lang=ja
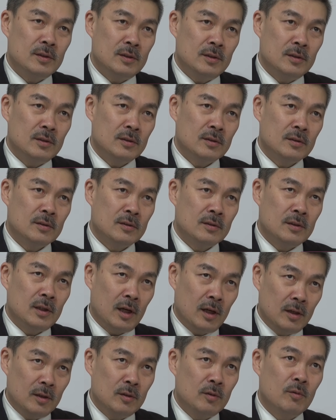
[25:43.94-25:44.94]
治
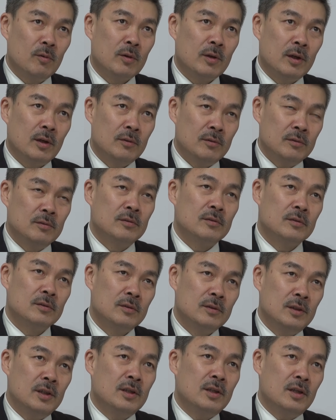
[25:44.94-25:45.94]
内における
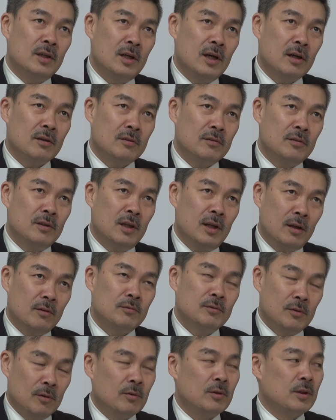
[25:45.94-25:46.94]
力学
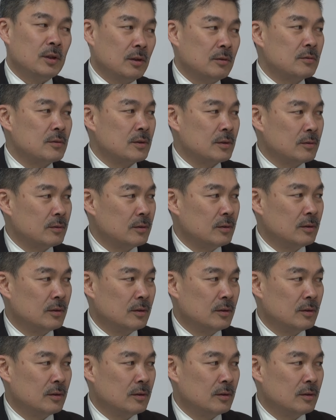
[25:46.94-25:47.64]
で動いてるんですよ